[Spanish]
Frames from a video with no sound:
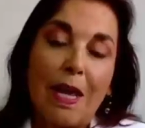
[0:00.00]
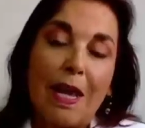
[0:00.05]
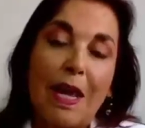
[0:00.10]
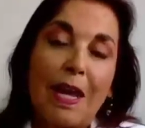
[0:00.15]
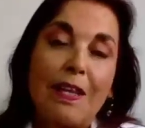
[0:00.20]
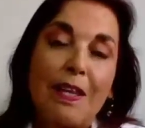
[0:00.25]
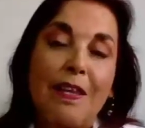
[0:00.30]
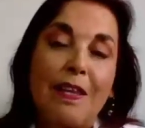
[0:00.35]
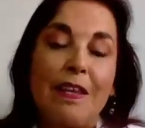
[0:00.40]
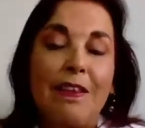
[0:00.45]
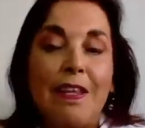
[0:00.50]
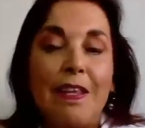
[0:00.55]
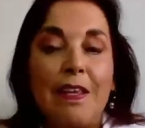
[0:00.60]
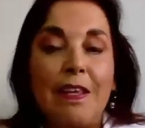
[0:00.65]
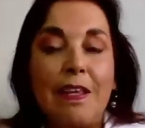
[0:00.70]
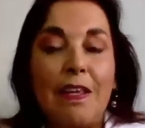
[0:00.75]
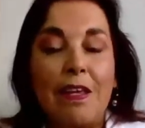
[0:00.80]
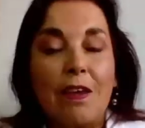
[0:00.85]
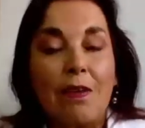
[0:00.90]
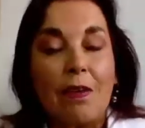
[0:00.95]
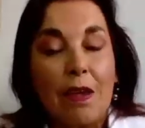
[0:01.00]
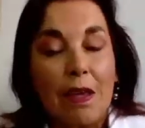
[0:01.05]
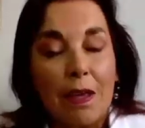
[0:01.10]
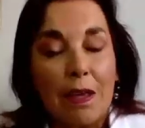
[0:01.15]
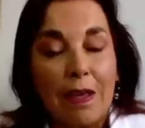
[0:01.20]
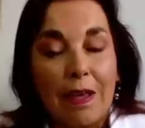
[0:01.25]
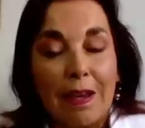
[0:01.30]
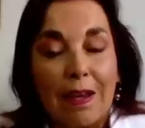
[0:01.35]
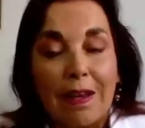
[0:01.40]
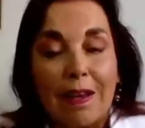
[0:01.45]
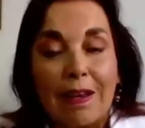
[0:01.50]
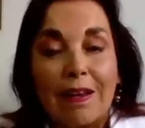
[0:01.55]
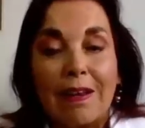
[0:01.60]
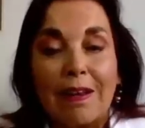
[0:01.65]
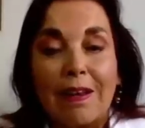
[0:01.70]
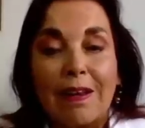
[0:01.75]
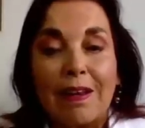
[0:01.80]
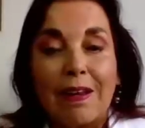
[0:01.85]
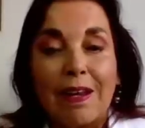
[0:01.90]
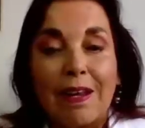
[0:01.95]
ADD en
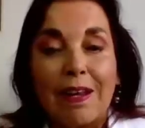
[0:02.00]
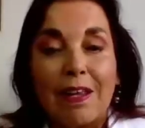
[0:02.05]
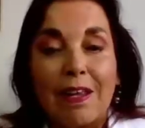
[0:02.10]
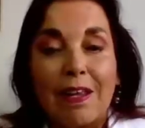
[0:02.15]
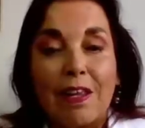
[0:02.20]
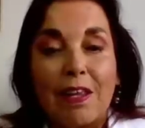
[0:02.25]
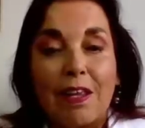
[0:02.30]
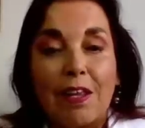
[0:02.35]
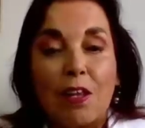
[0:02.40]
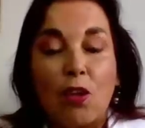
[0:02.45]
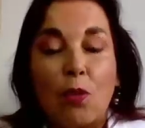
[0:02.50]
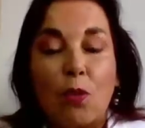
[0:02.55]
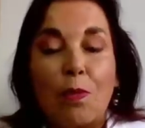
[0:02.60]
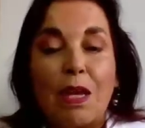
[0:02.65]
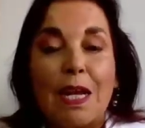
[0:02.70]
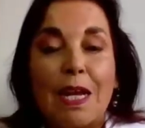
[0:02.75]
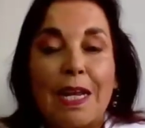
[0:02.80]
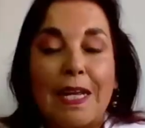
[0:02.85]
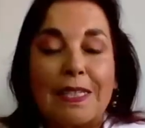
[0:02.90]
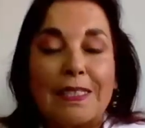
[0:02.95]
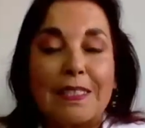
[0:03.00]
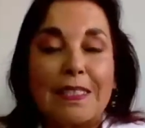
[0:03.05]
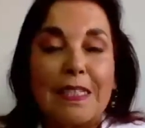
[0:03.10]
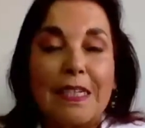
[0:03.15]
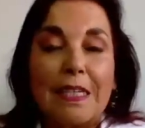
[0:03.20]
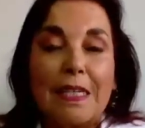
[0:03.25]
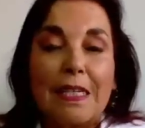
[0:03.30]
el idioma inglés.